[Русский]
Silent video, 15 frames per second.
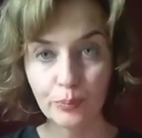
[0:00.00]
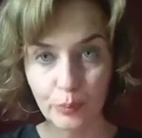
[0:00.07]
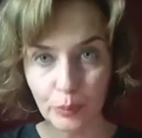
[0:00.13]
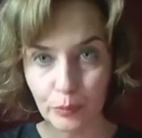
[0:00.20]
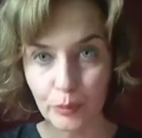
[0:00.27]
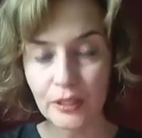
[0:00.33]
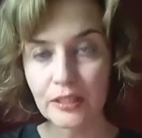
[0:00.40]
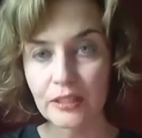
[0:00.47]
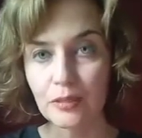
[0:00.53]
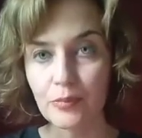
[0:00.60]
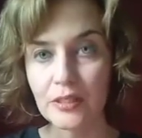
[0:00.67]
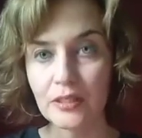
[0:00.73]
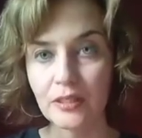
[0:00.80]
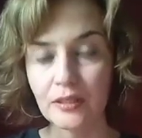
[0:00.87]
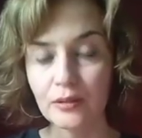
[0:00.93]
популярной
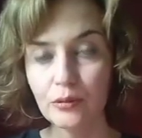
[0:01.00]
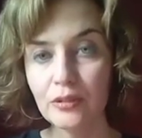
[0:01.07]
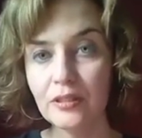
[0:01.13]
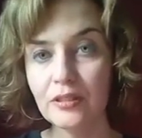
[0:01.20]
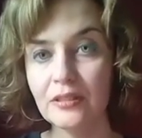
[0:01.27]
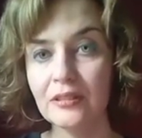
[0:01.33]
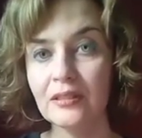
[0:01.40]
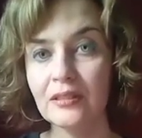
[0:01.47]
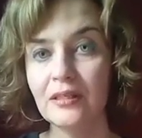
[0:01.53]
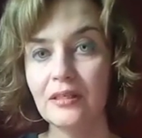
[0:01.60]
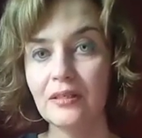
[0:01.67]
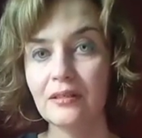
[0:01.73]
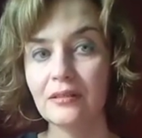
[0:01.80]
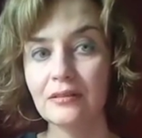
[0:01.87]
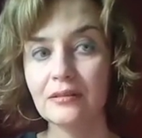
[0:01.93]
психологии,
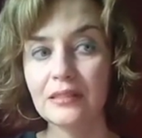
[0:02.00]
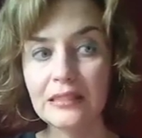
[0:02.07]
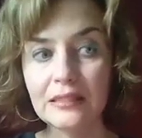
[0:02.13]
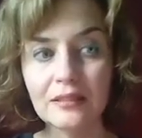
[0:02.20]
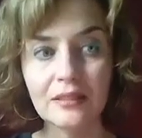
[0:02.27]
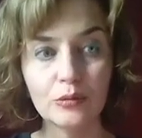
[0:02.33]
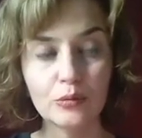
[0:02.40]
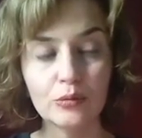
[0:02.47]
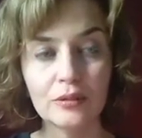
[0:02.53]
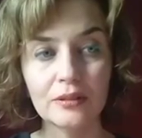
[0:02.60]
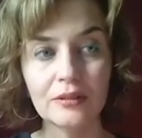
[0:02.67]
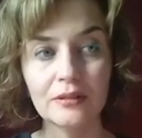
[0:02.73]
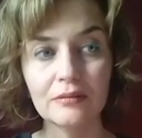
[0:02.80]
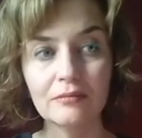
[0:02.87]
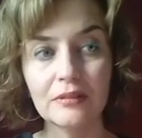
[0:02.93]
а, те,
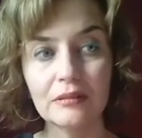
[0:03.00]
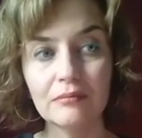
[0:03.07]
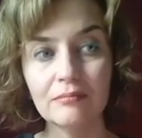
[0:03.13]
которые